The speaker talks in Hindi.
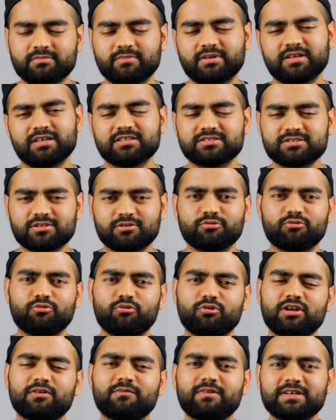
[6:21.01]
मैंने कहा चलो
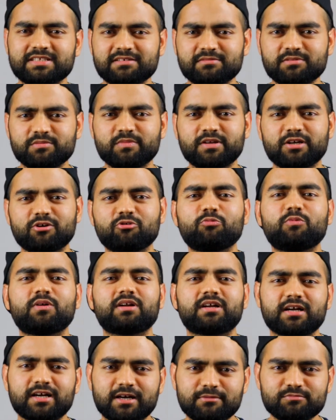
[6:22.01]
कोई नहीं वैसे भी मेरा
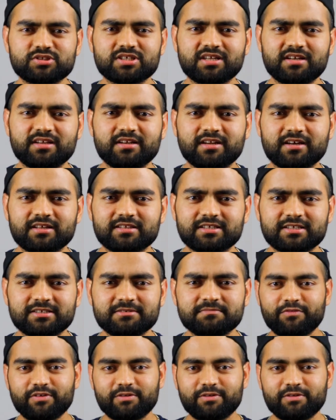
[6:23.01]
ऊबर का काम चल ही रहा था